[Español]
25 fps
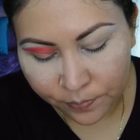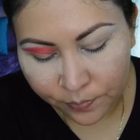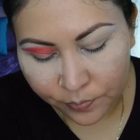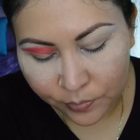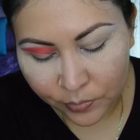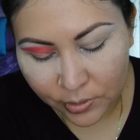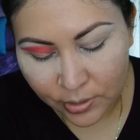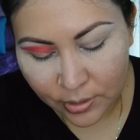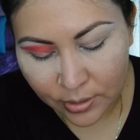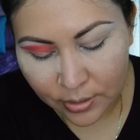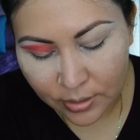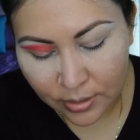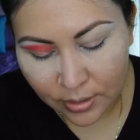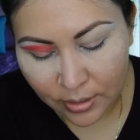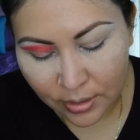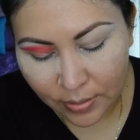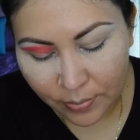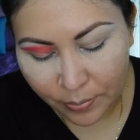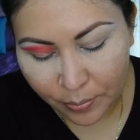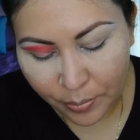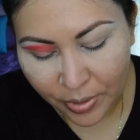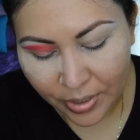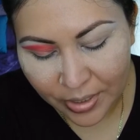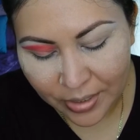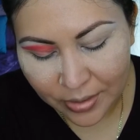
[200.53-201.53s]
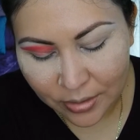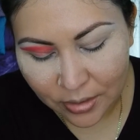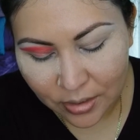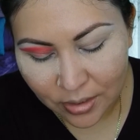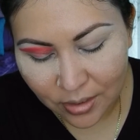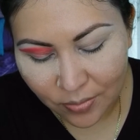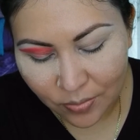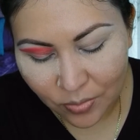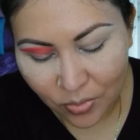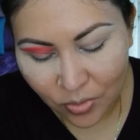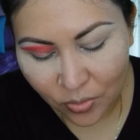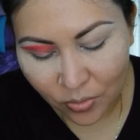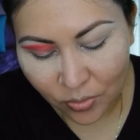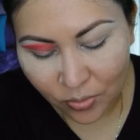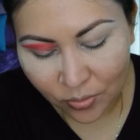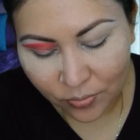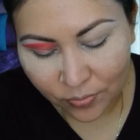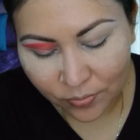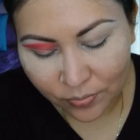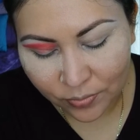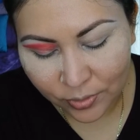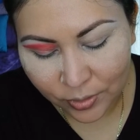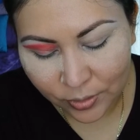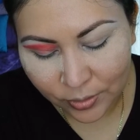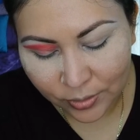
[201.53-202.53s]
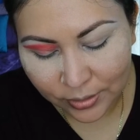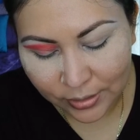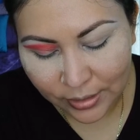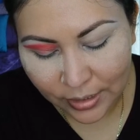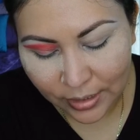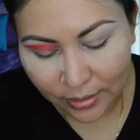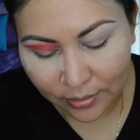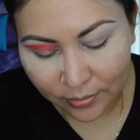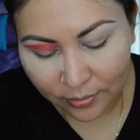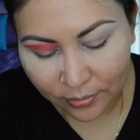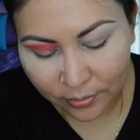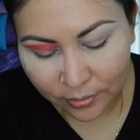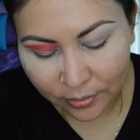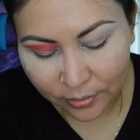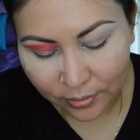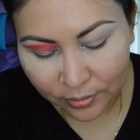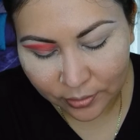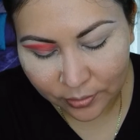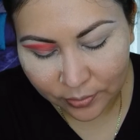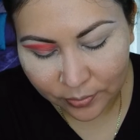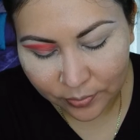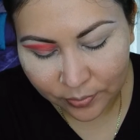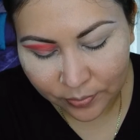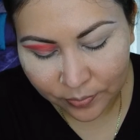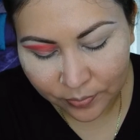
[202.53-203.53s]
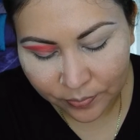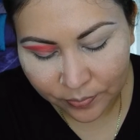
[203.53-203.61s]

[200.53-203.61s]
dice que Pérsimo, no sé, no